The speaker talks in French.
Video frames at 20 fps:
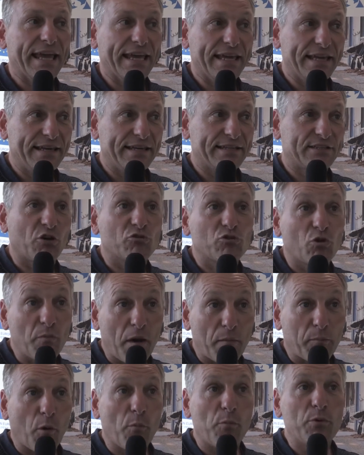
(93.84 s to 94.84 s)
Et quand on
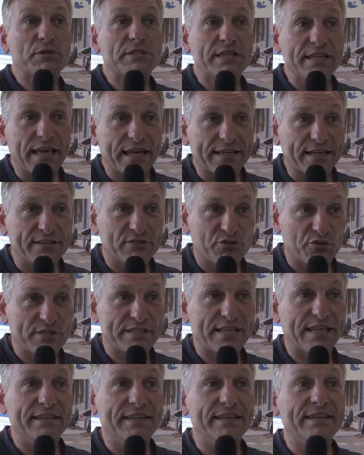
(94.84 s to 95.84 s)
m'a proposé il y a
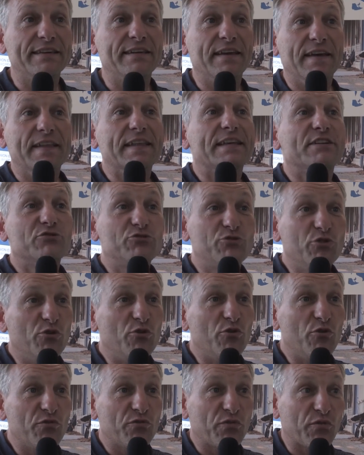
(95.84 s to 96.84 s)
quelques années de
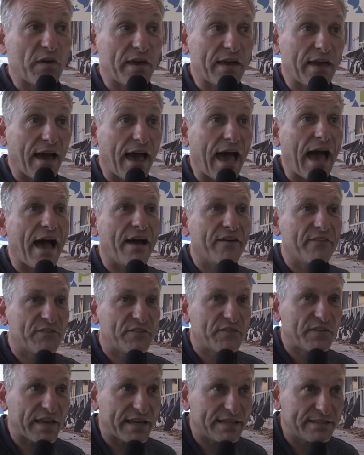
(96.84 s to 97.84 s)
le faire
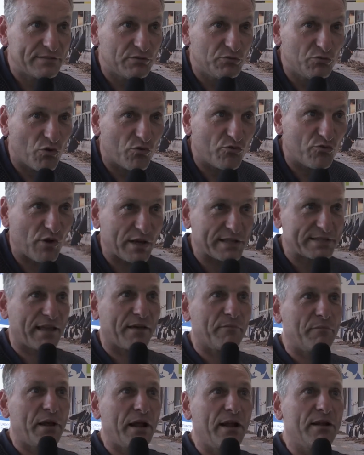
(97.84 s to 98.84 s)
avec nos
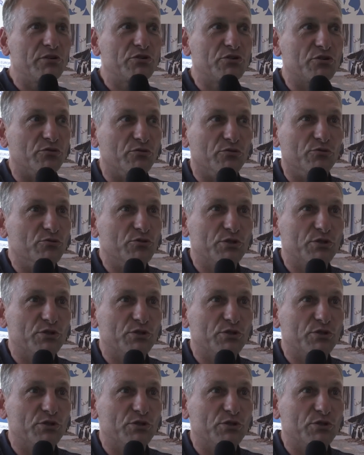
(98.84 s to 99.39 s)
voisins belges,